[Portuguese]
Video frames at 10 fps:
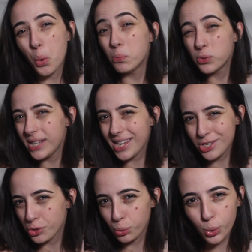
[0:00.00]
Eu ser
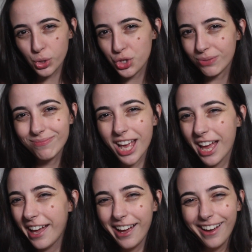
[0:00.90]
isso hoje.
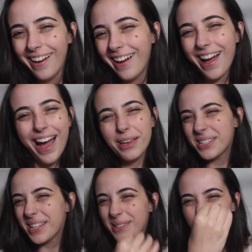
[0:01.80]
Ai,
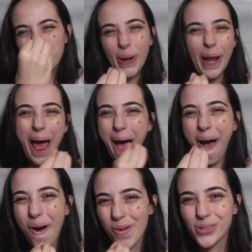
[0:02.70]

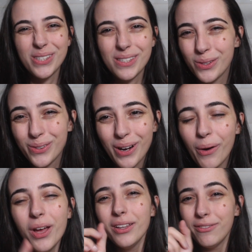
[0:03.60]
sensacional, sensacional.
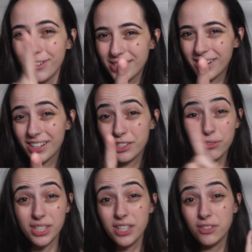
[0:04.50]
Faça na casa
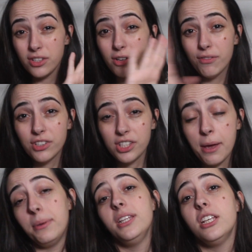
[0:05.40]
de vocês, vocês não vão se
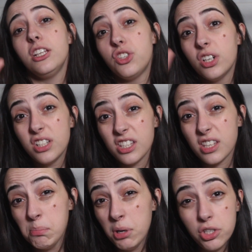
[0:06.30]
arrepender. Tenho certeza
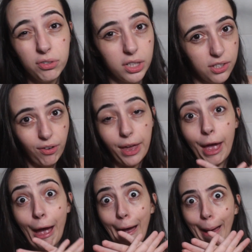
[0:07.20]
que a mãe de vocês vai
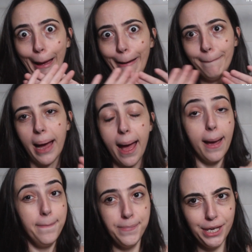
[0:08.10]
amar.
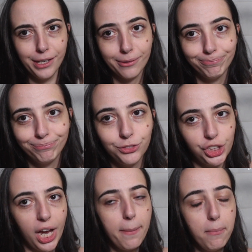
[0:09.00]
A minha
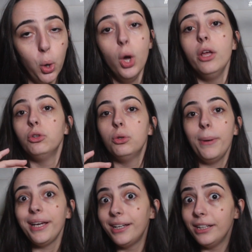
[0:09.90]
já amou. Tudo
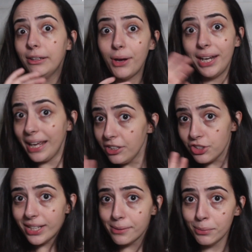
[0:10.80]
bem que não é nem
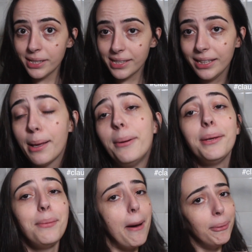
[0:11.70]
dia das mães ainda,
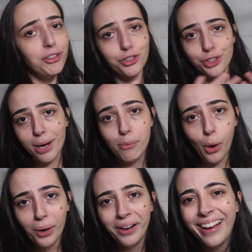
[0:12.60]
é minha mãe já
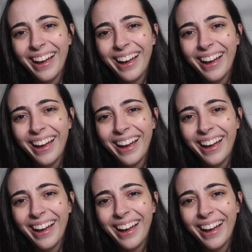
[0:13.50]
amou.